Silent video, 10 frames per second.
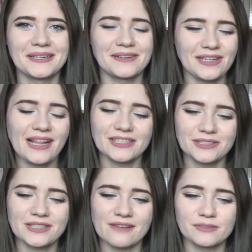Kolejna
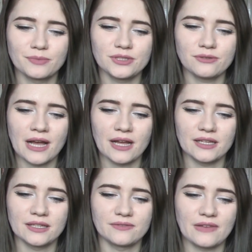książka wzbudziła
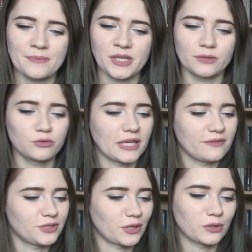e, we mnie
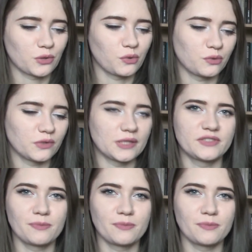tutaj w środku e,